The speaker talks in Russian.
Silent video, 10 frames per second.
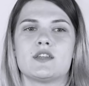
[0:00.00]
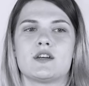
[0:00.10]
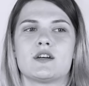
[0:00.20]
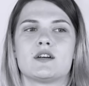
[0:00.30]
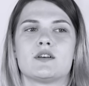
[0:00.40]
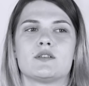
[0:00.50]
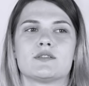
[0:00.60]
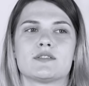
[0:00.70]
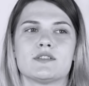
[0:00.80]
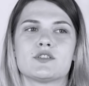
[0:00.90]

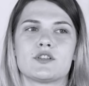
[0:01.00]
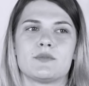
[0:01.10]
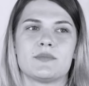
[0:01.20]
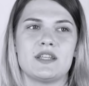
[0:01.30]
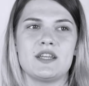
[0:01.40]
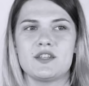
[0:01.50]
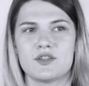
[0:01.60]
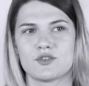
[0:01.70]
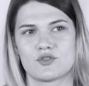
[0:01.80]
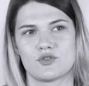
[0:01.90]
я слышала
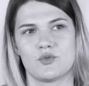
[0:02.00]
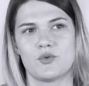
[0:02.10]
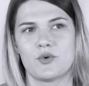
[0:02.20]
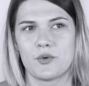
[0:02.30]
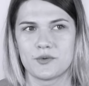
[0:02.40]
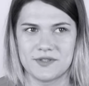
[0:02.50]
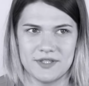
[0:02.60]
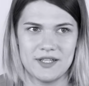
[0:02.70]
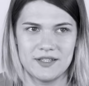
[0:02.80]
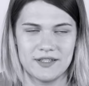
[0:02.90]
мнение, что
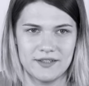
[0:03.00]
Цельта